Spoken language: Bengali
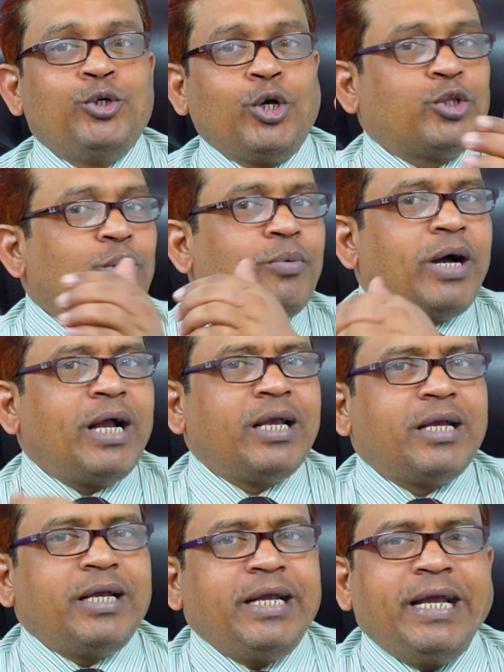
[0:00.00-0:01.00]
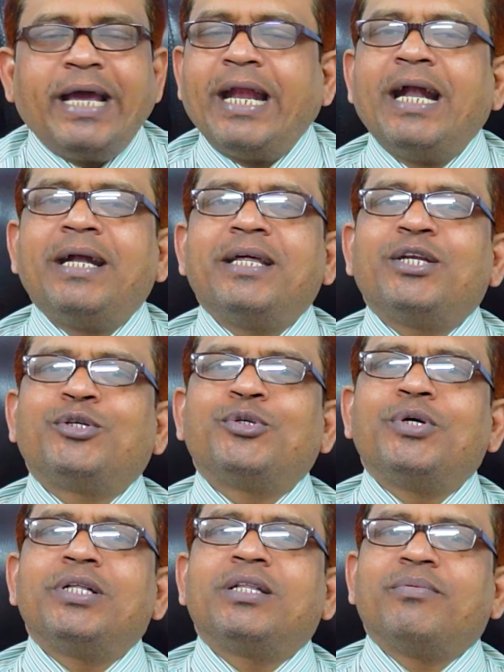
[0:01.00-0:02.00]
শতভাগ গ্যারান্টির
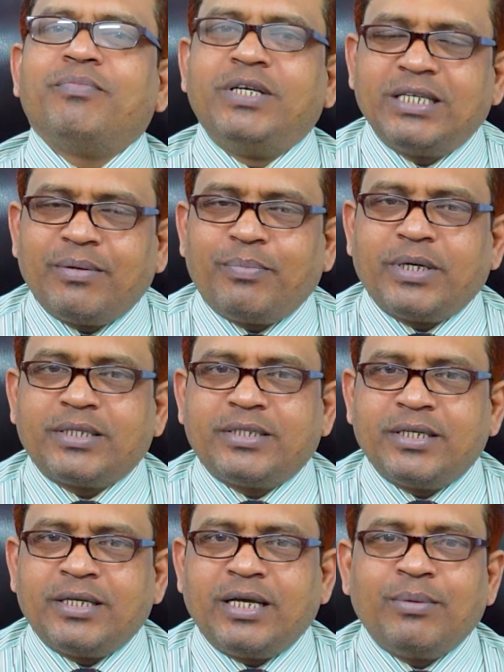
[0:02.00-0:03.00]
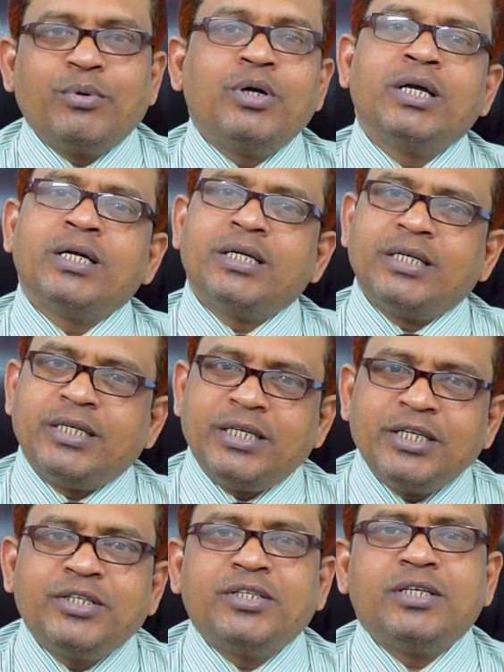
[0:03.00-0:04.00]
সহিত ভিসা পাচ্ছেন এবং
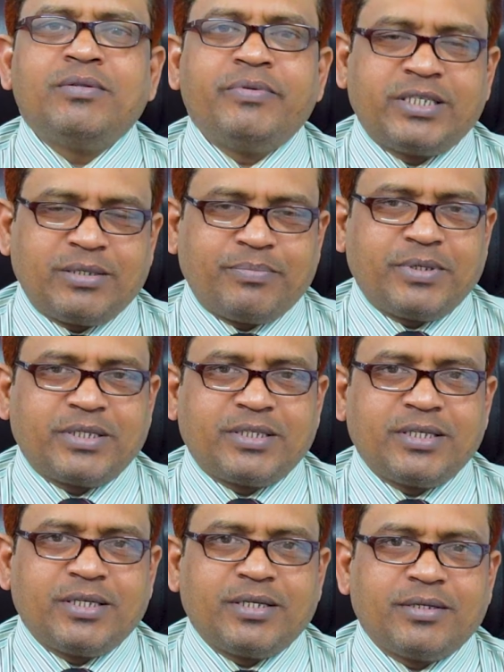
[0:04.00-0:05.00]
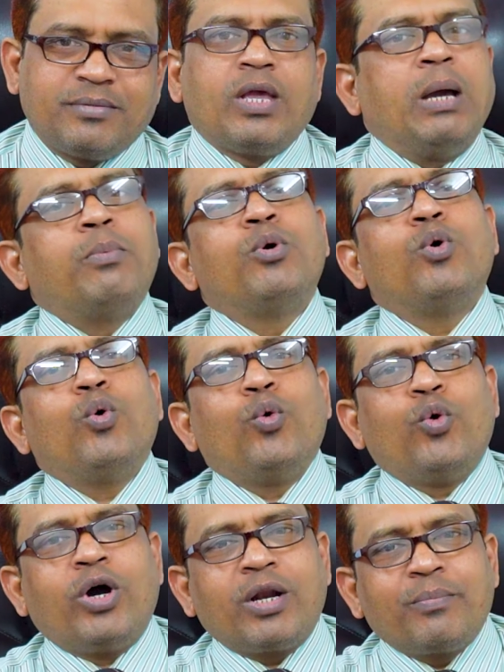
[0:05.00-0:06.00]
নিশ্চিত ভিসা পাচ্ছেন এবং
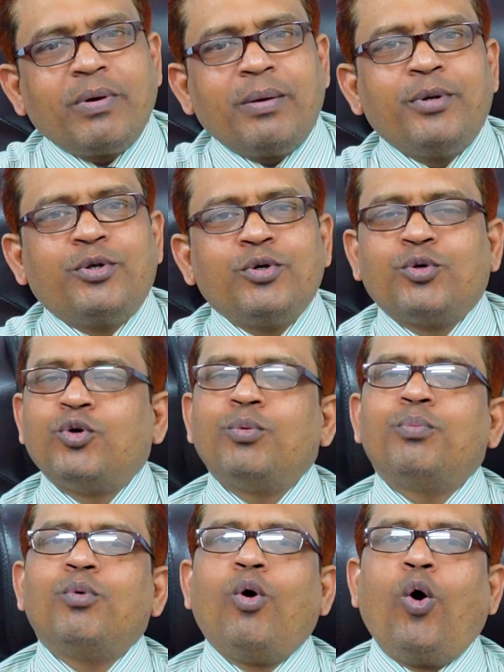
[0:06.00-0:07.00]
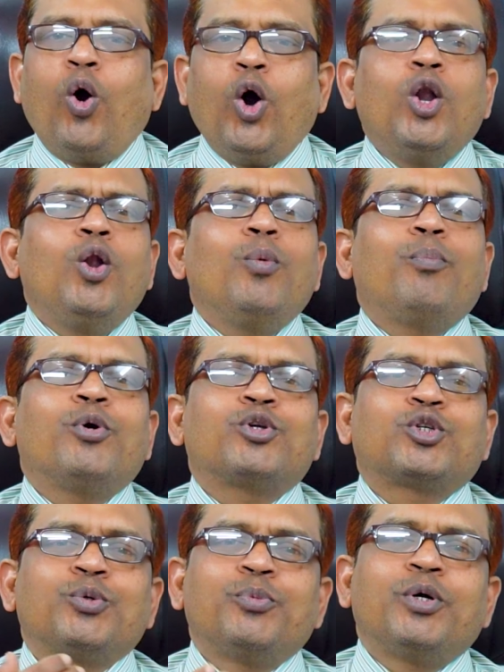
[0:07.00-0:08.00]
ওয়ার্ক পারমিটও খুব অল্প
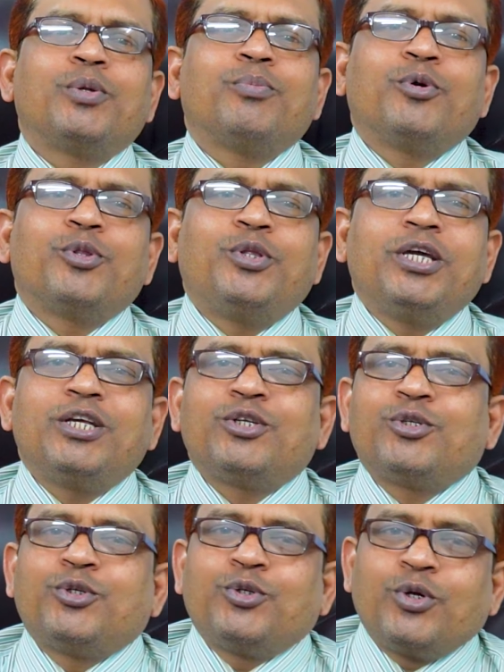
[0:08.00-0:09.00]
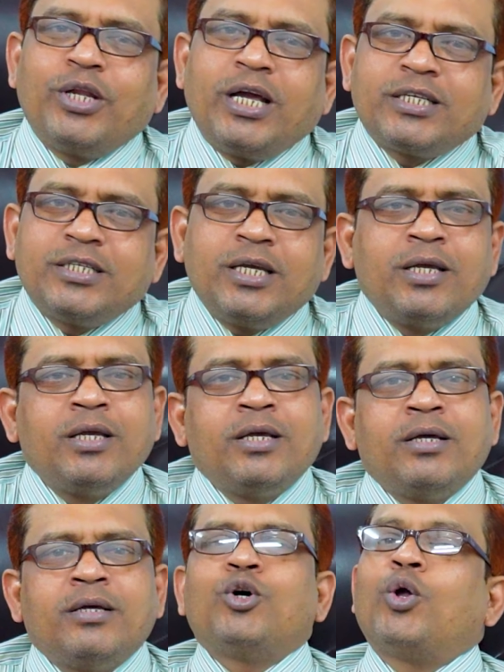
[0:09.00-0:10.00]
সময়ের মধ্যে চলে আসে
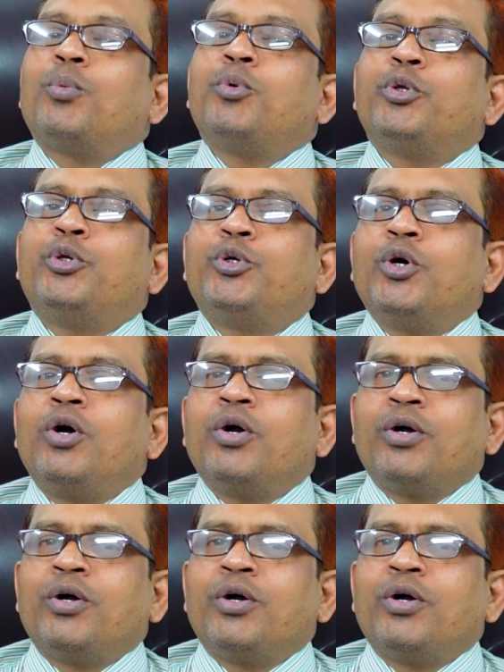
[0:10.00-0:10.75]
সর্বোচ্চ